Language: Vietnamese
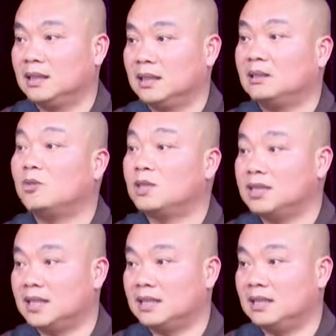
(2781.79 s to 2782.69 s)
à, trong cõi
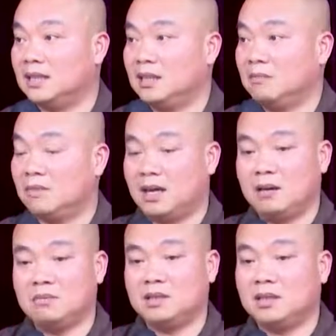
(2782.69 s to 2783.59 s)
sắc, mà
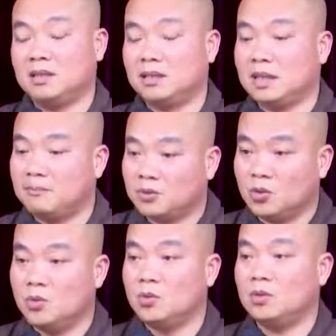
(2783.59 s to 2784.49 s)
ông chỉ có chăm
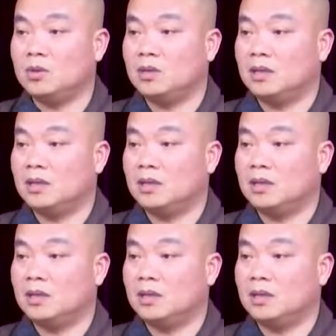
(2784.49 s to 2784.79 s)
chú